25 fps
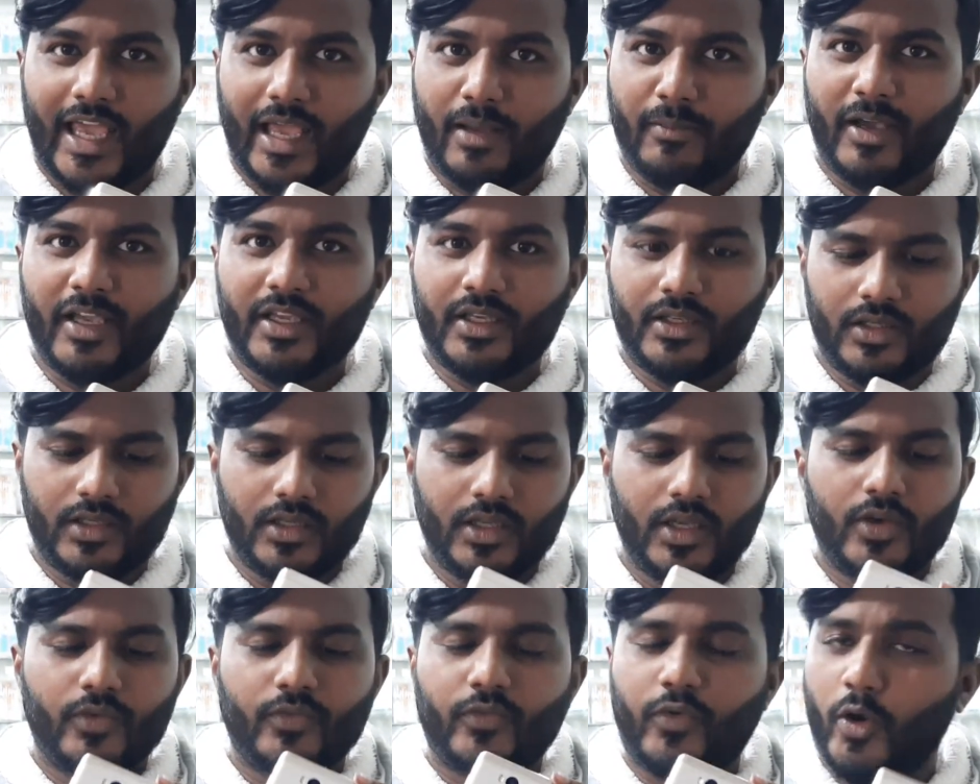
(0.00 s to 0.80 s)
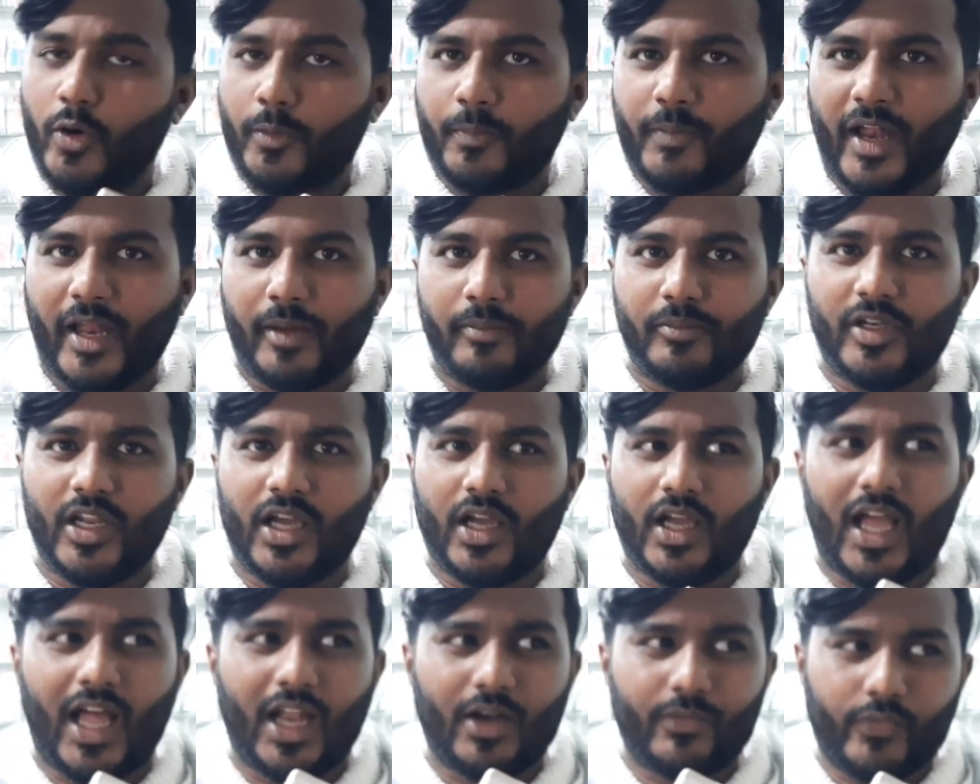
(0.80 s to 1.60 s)
এমআই ফোর
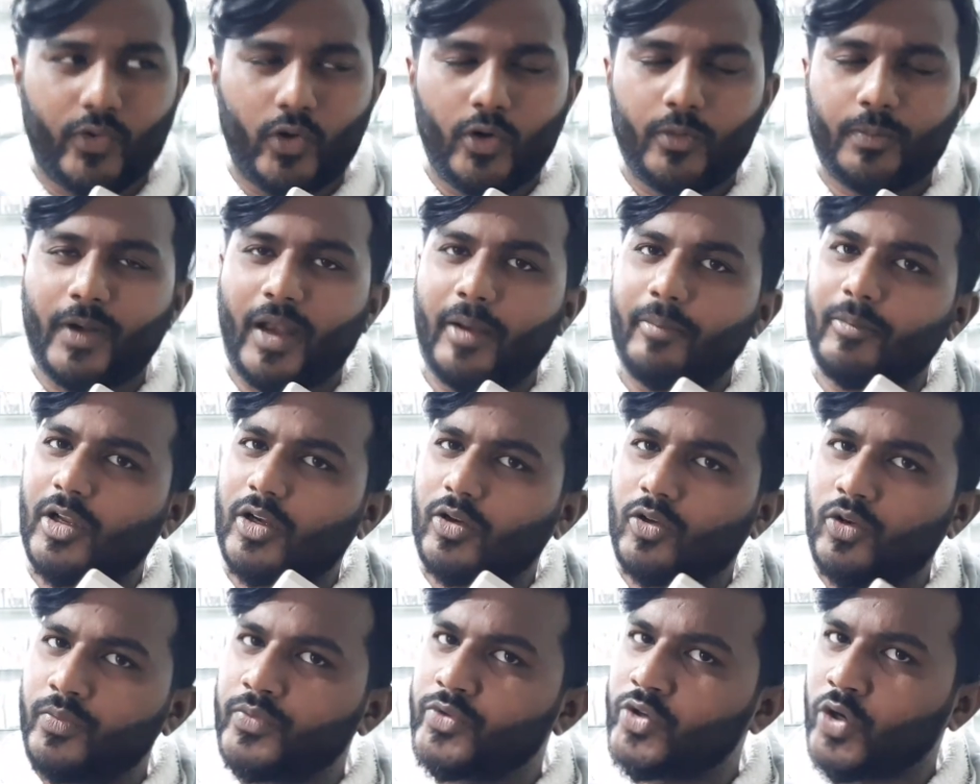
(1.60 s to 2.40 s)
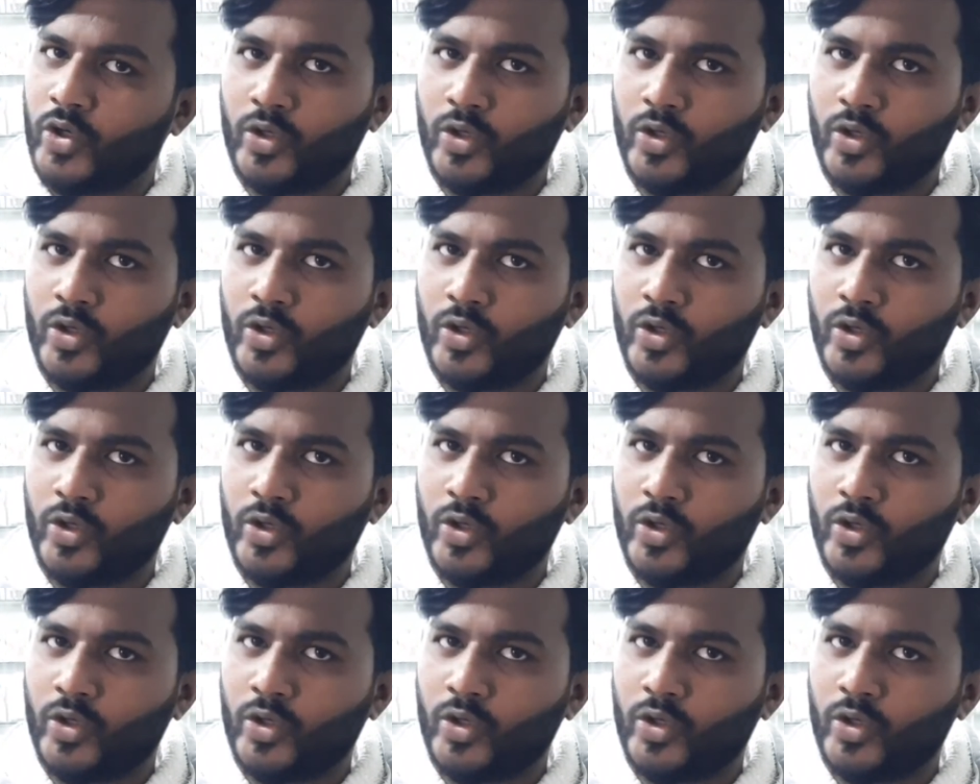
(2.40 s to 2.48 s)
প্রাইমটা আর ফোর প্রাইমটা খুব